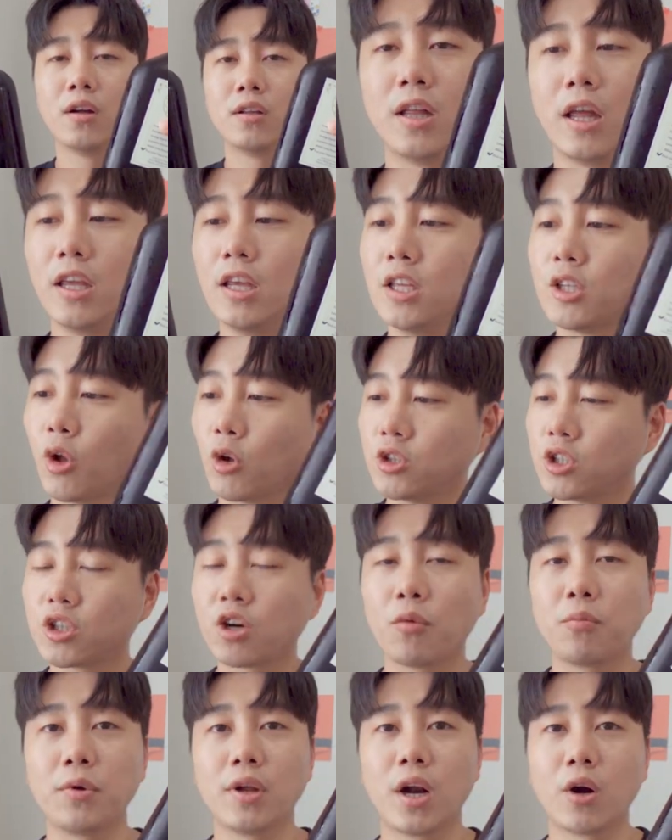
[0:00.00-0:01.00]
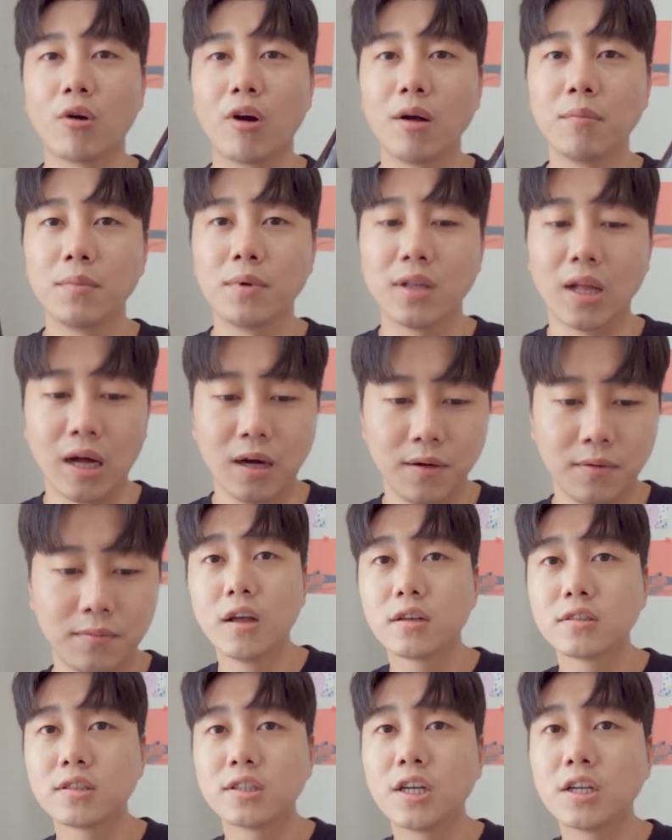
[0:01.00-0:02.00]
네, 이 더치커피라고 합니다.
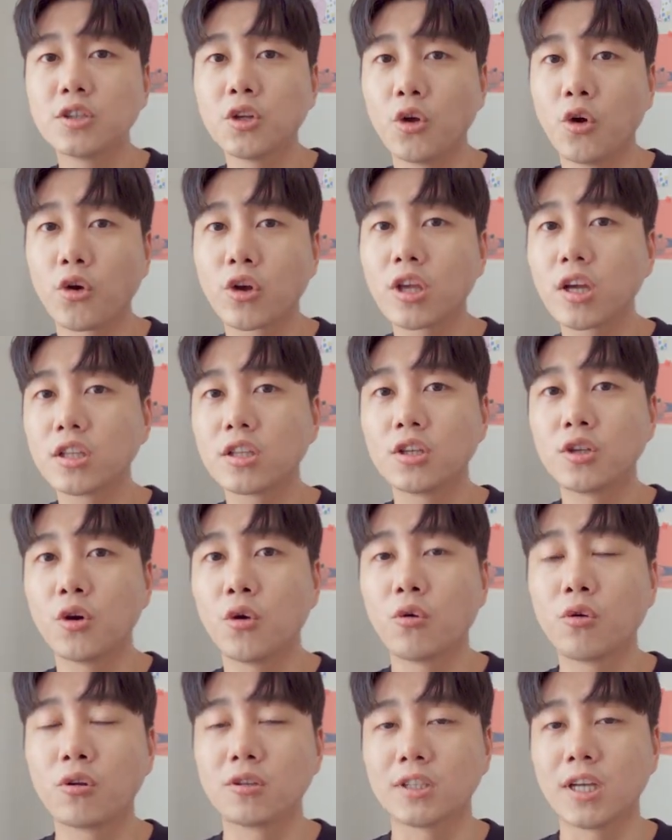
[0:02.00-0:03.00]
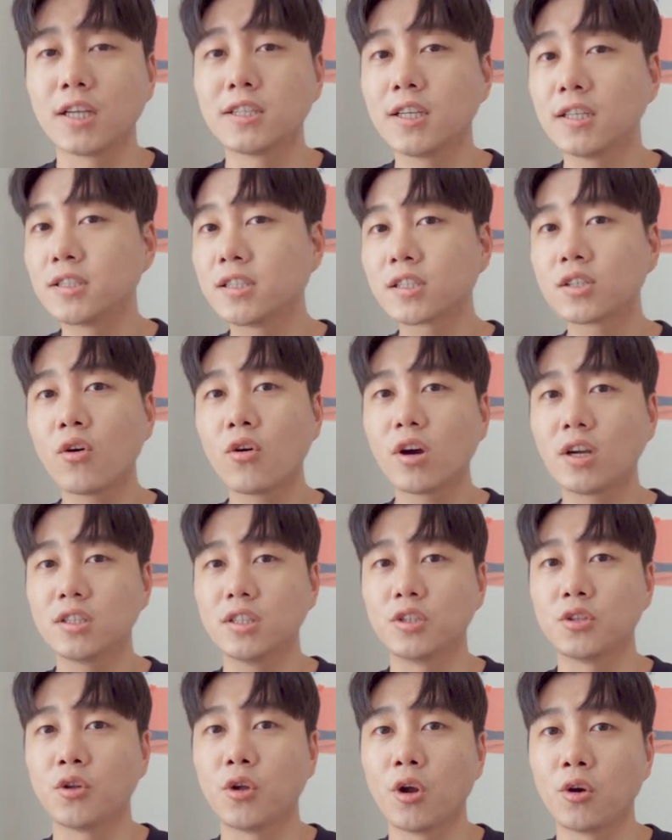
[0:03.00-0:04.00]
그래서 여기 같은 경우는 자체
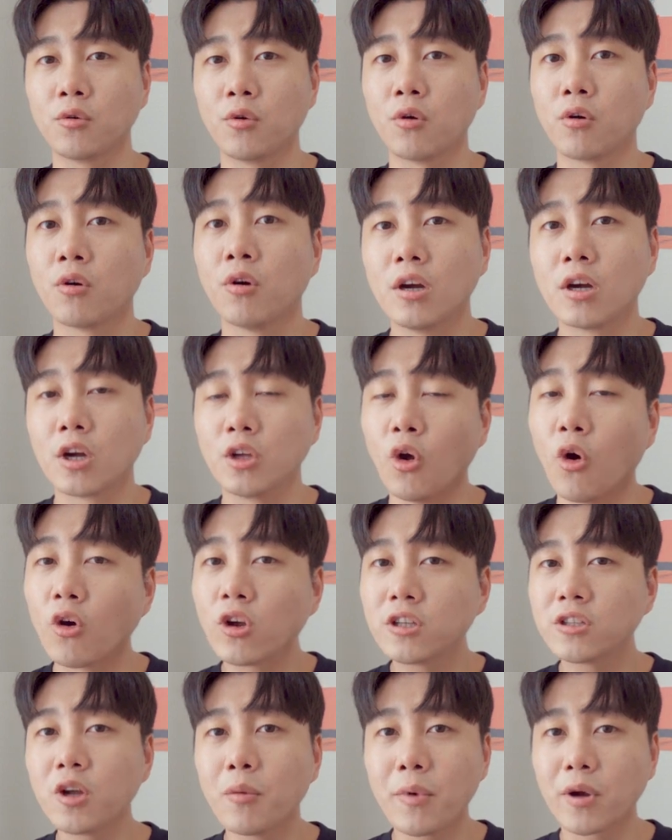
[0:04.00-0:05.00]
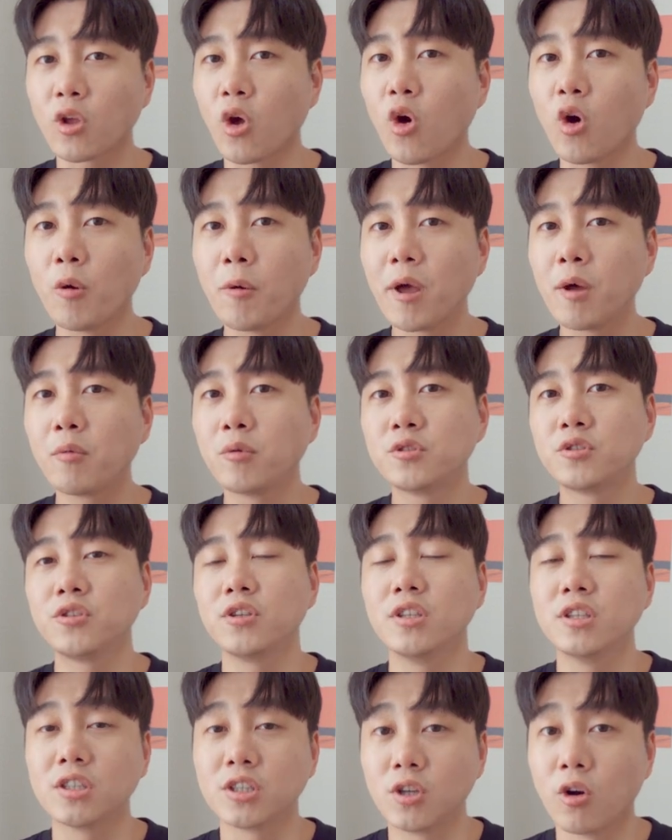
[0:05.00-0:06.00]
특허까지 있더라고요. 여기서만 경험해볼 수
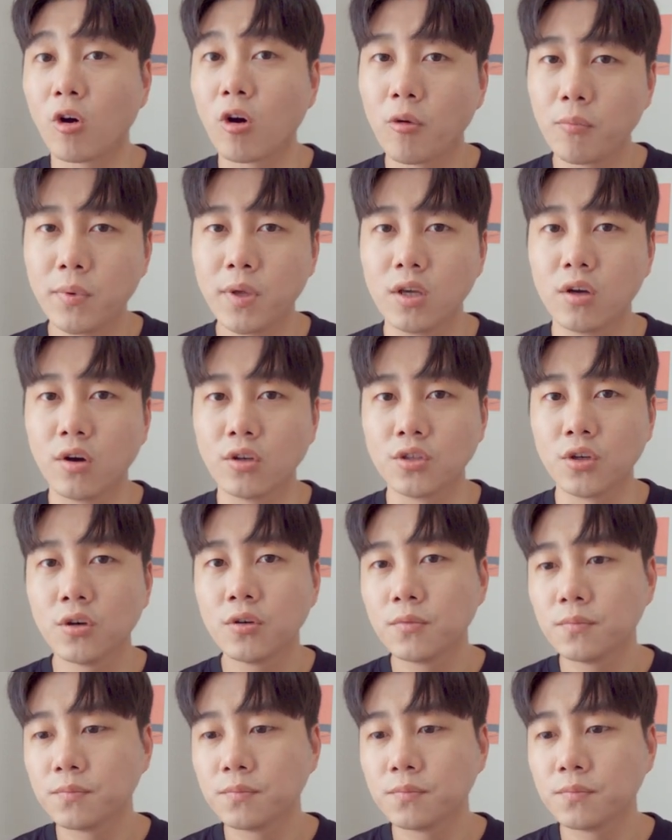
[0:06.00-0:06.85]
있는 그런 커피인 거죠.